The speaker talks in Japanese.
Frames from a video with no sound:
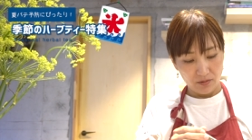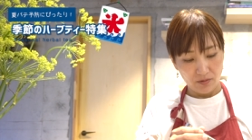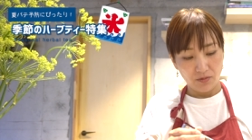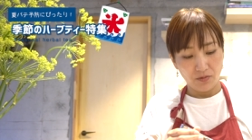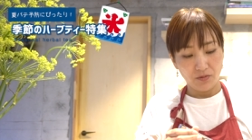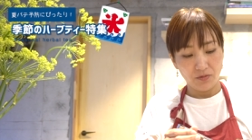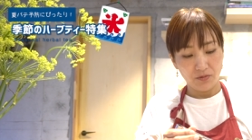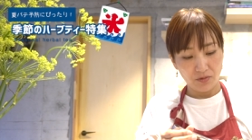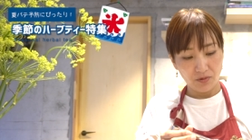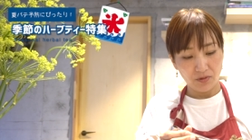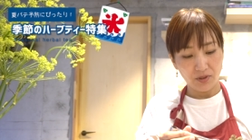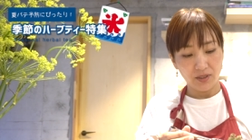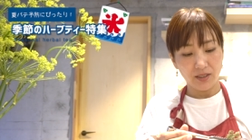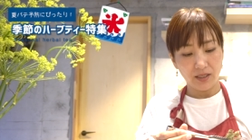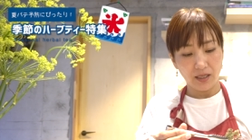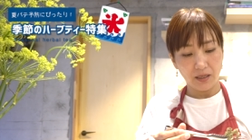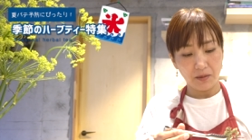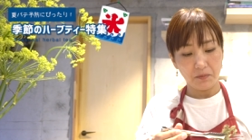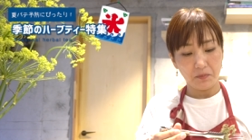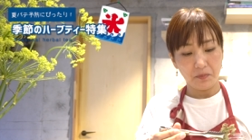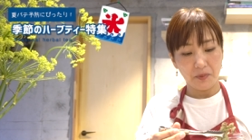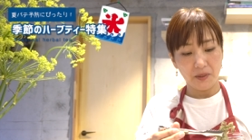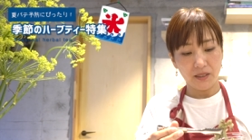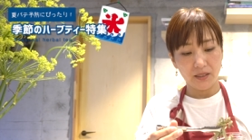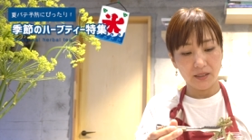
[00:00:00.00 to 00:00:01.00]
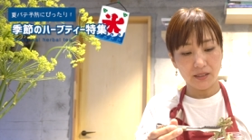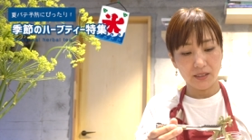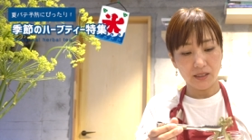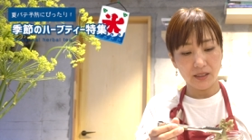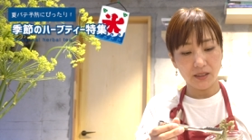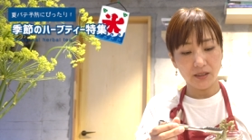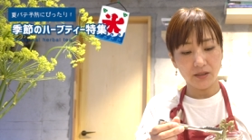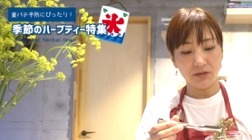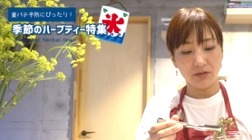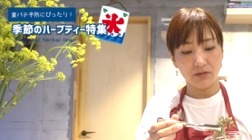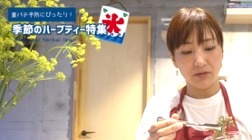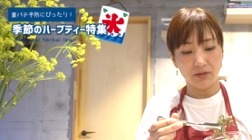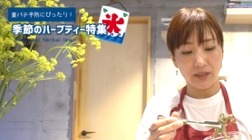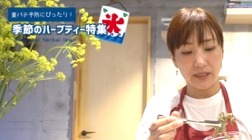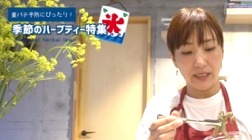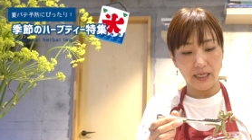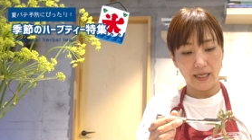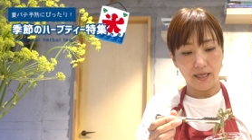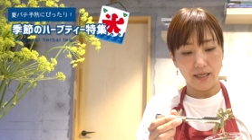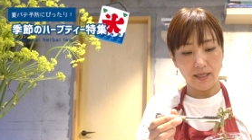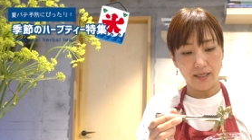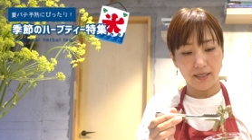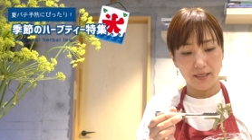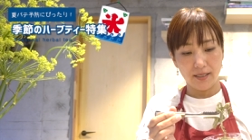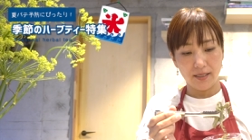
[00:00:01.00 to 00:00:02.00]
本当に単品シングル
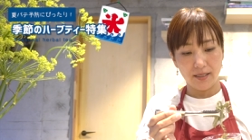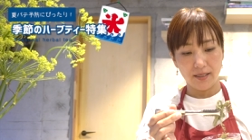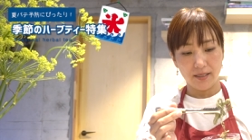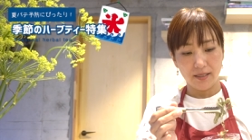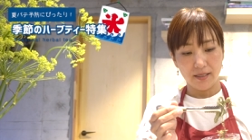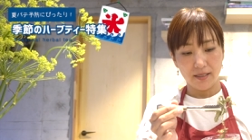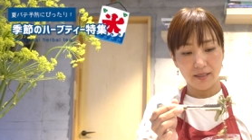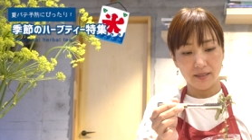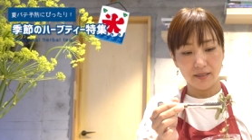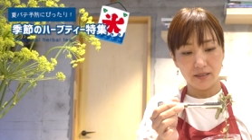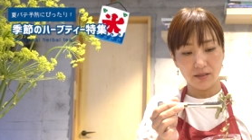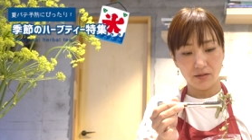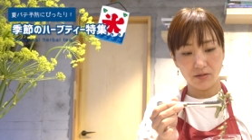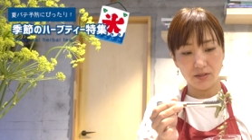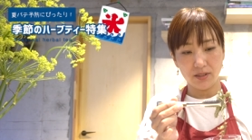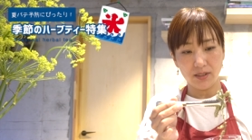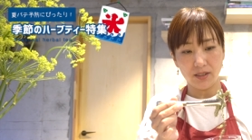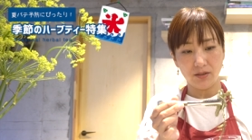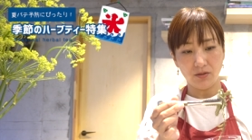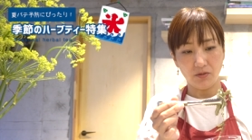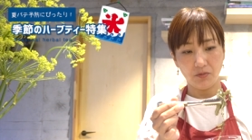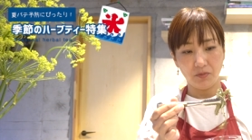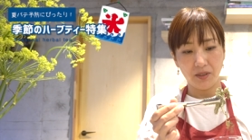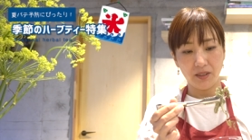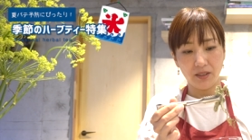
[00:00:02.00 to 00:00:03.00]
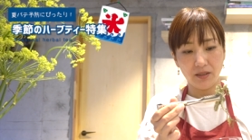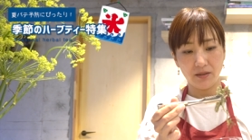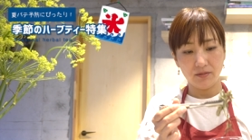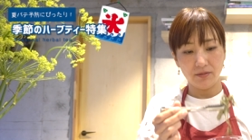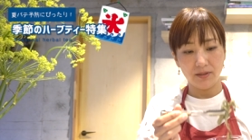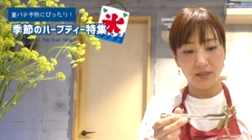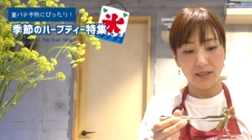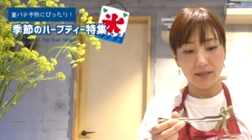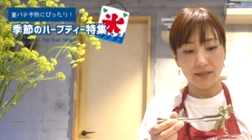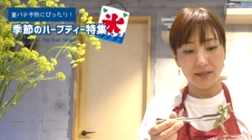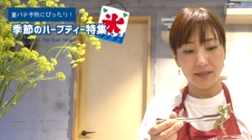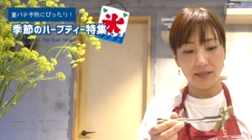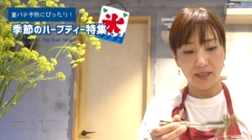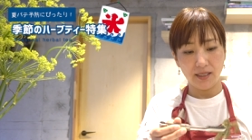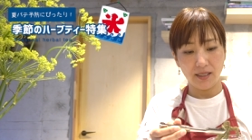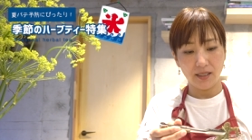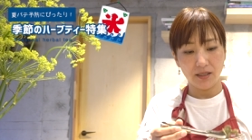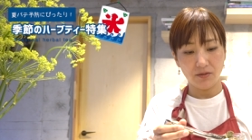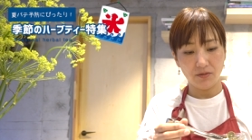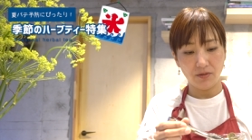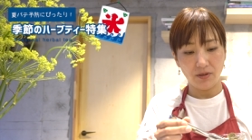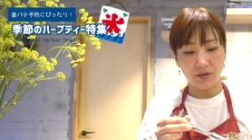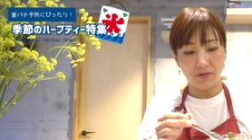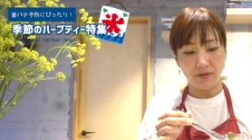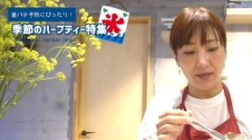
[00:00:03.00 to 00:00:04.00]
じゃ少し飲みにくいです
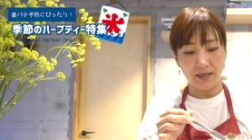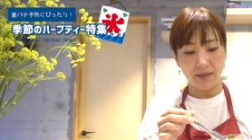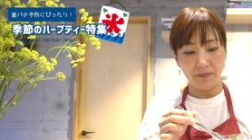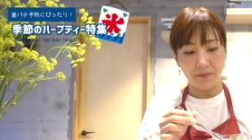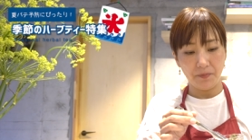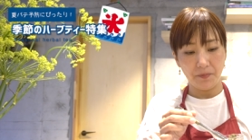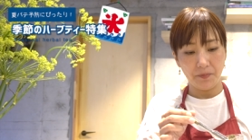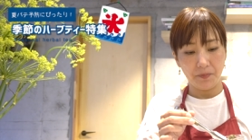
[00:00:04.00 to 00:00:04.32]
ね、これは。